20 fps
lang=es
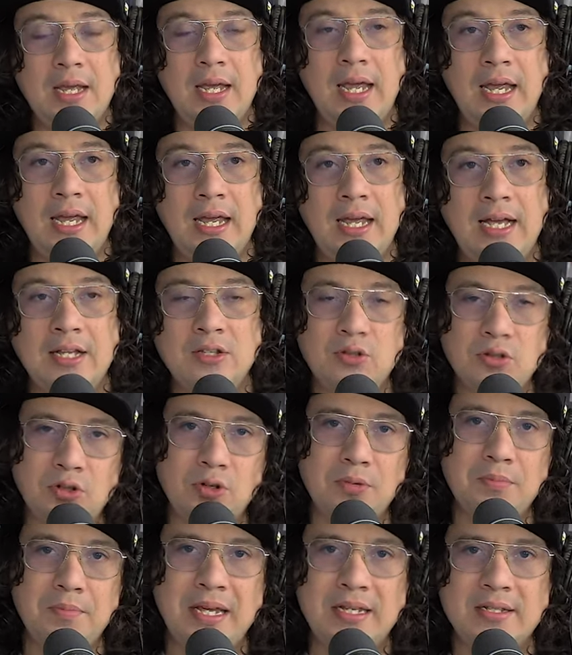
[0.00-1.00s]
eh, hace unos
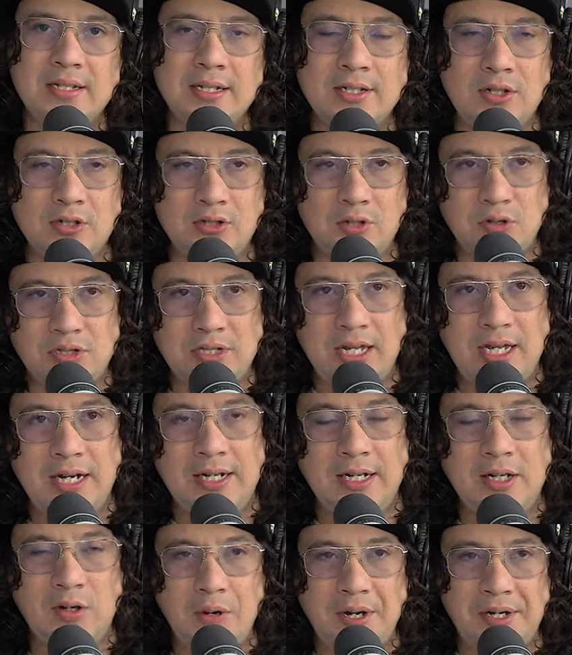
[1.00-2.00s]
meses, no sé si ustedes
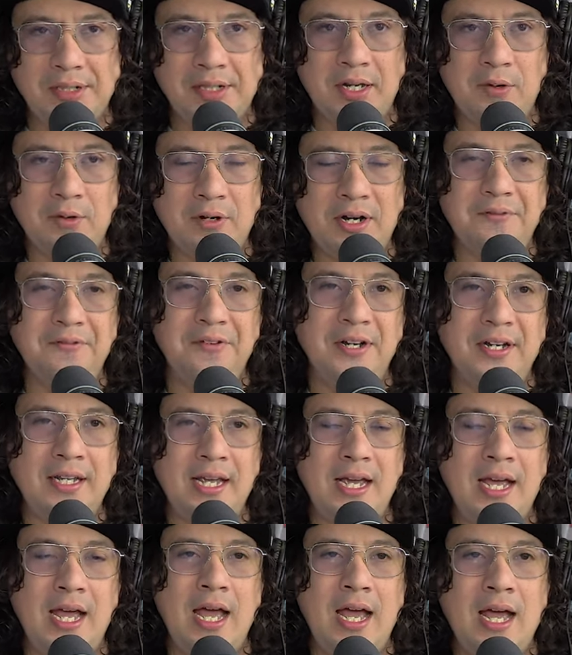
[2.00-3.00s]
recuerdan, una
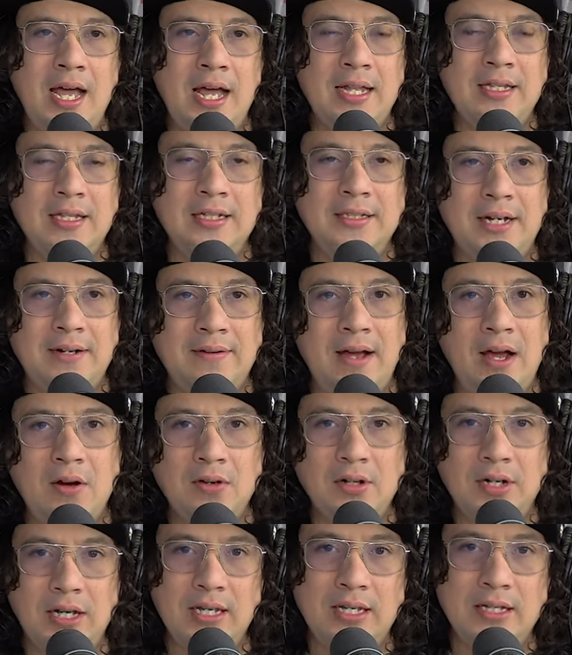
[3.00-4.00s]
feria de
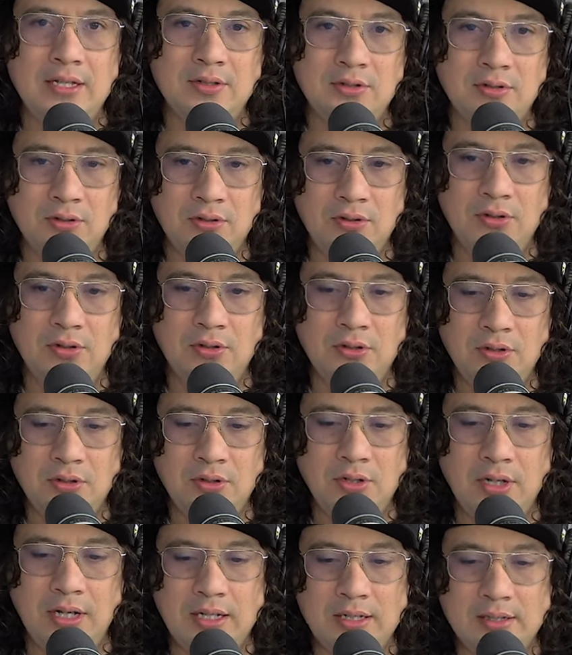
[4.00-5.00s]
trabajo que
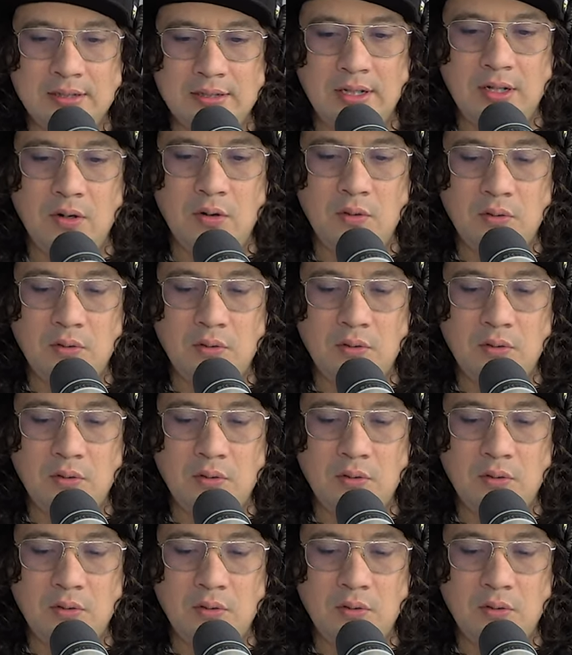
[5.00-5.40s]
hizo este